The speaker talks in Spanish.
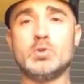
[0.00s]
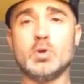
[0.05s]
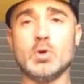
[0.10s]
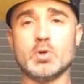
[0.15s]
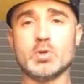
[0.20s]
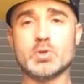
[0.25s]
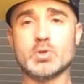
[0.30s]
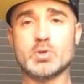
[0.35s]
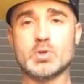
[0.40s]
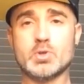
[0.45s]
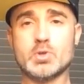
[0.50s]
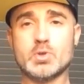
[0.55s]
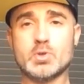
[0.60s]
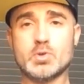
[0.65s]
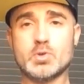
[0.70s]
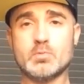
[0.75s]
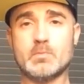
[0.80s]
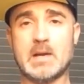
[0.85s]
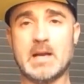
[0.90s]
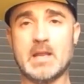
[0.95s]

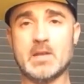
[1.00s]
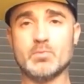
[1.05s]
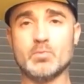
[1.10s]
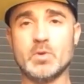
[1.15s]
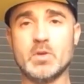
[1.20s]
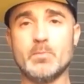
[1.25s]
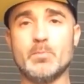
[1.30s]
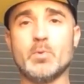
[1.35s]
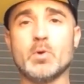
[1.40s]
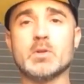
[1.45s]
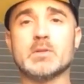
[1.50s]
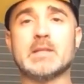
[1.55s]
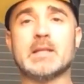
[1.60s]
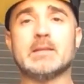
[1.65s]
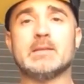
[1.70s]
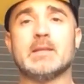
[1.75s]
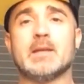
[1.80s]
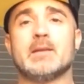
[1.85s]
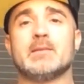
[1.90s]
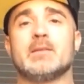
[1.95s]
Dos, ¿vale? Es muy
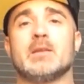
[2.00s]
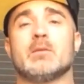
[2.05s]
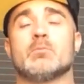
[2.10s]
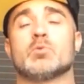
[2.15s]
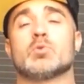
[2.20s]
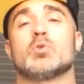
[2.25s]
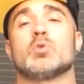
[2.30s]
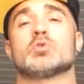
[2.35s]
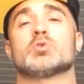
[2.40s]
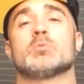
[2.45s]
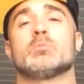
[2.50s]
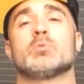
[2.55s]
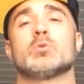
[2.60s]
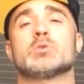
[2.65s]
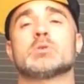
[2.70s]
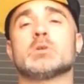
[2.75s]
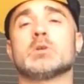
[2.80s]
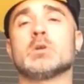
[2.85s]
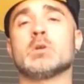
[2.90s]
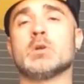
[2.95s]
importante que tiremos los
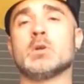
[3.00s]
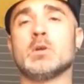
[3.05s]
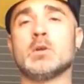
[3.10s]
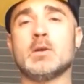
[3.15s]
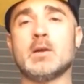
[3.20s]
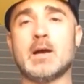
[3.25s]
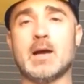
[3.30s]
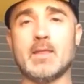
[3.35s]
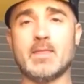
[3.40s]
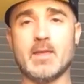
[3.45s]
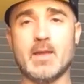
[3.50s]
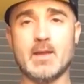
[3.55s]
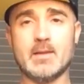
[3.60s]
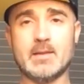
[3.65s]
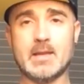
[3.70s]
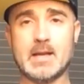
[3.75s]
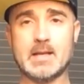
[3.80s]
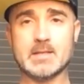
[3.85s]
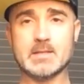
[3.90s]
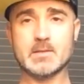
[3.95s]
hombros hacia
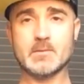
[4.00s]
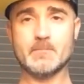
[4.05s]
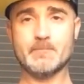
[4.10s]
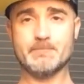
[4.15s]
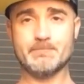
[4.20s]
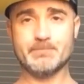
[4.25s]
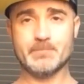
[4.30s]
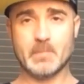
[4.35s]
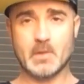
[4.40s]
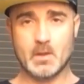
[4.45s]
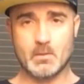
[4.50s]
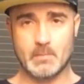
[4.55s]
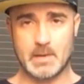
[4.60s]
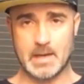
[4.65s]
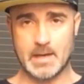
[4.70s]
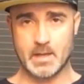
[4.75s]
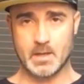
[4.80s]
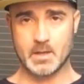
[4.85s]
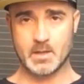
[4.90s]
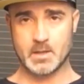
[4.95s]
detrás,
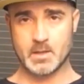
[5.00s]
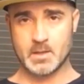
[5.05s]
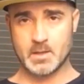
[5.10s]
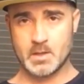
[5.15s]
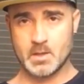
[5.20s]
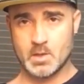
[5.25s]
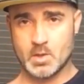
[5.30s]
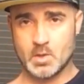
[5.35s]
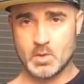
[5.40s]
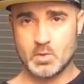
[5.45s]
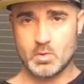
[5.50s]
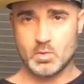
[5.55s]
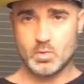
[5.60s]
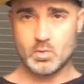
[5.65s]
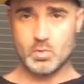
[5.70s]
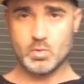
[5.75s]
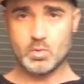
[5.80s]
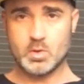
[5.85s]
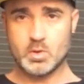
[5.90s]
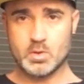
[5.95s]
¿vale?
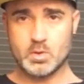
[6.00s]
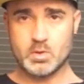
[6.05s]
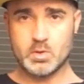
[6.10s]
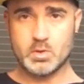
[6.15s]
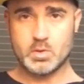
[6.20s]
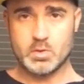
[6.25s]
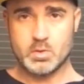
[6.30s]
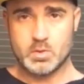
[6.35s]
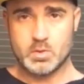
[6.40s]
Uno,